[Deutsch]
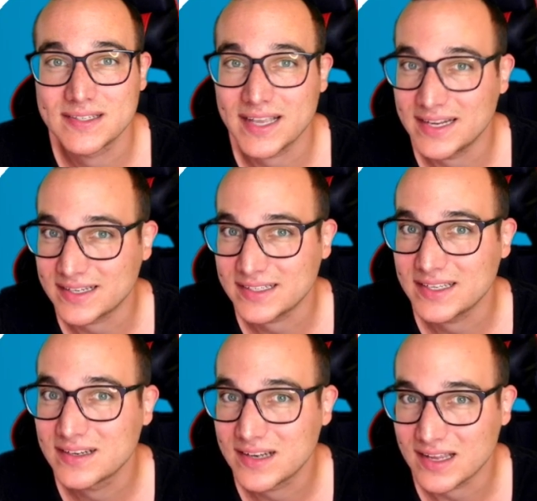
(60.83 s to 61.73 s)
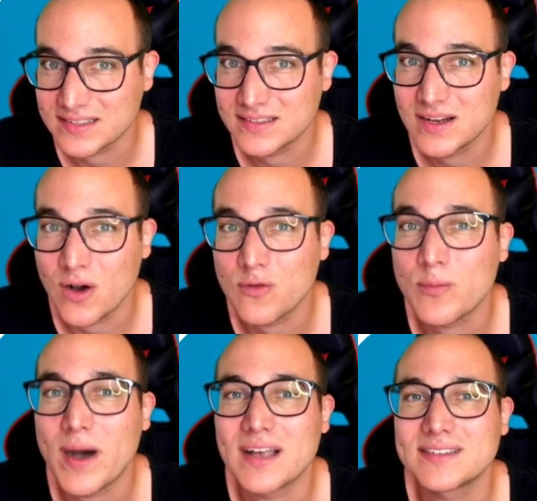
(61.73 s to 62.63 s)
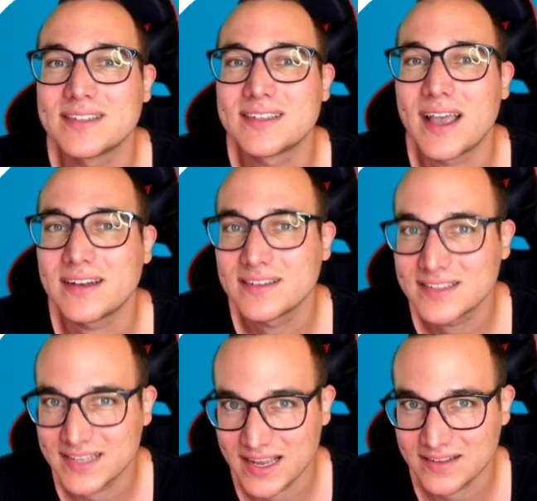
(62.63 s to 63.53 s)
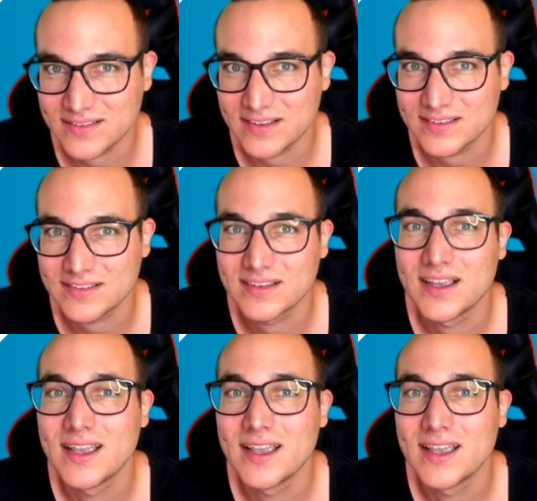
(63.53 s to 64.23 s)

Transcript: generieren lassen auf Basis eines Textes.